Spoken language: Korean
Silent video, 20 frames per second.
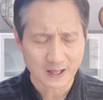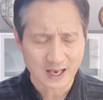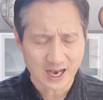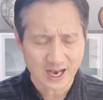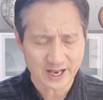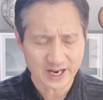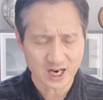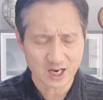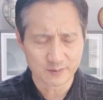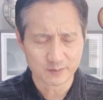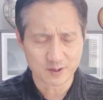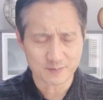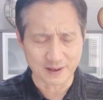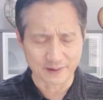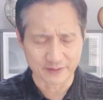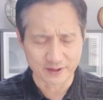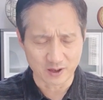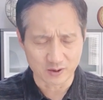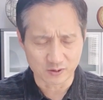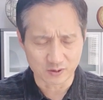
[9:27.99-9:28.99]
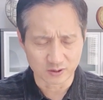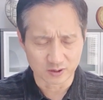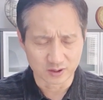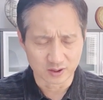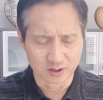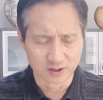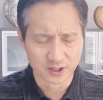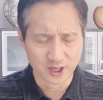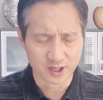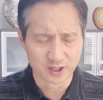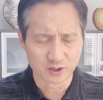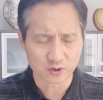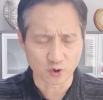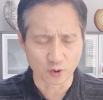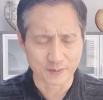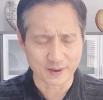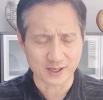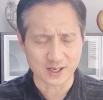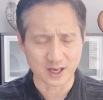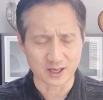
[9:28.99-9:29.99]
하나님을 만나고 은혜를
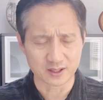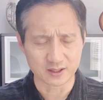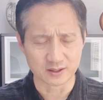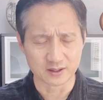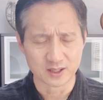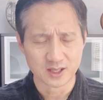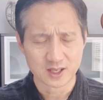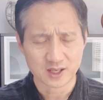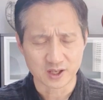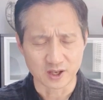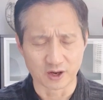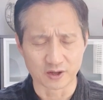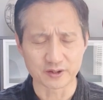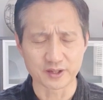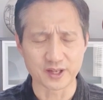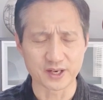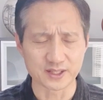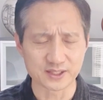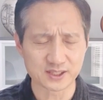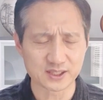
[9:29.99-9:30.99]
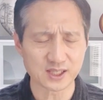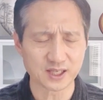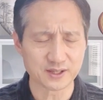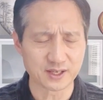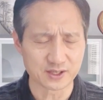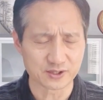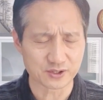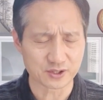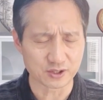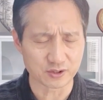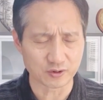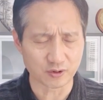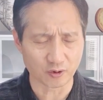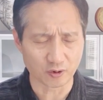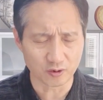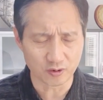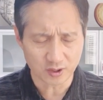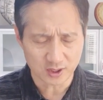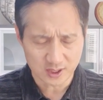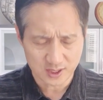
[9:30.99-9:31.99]
고백하는 결단의 시간 될 수
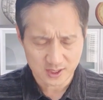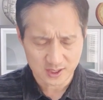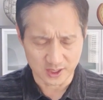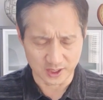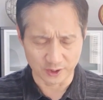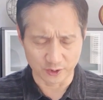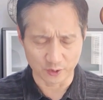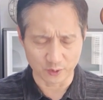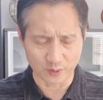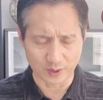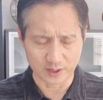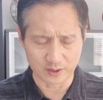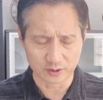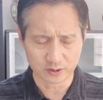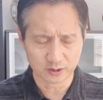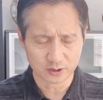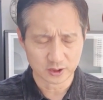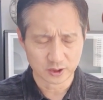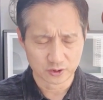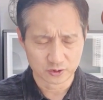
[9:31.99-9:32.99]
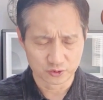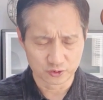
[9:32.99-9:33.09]
있도록 인도하여